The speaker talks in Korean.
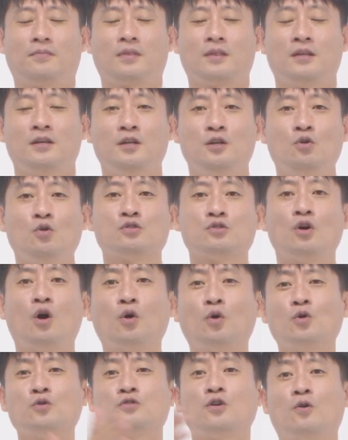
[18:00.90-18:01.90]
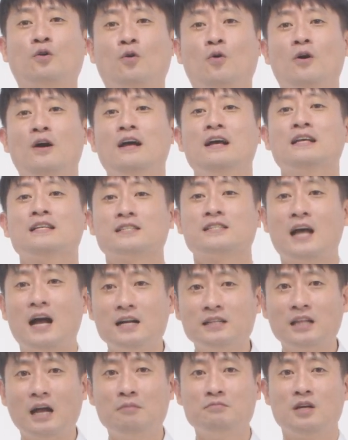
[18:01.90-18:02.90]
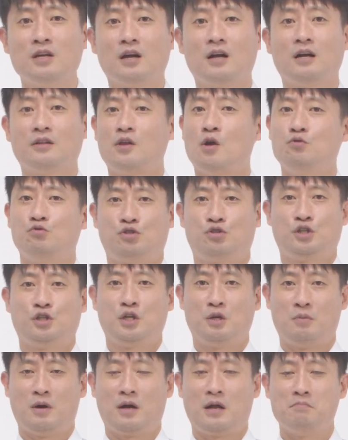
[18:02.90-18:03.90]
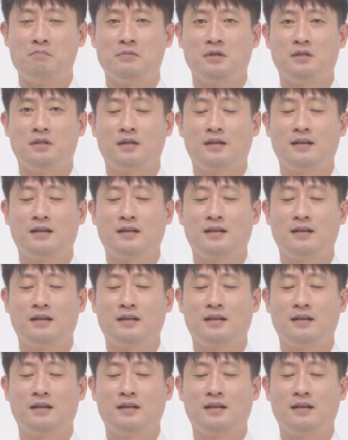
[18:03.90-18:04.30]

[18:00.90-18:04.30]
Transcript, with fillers: 그리고 서로 서로 상담자가 되어 주시기 바랍니다.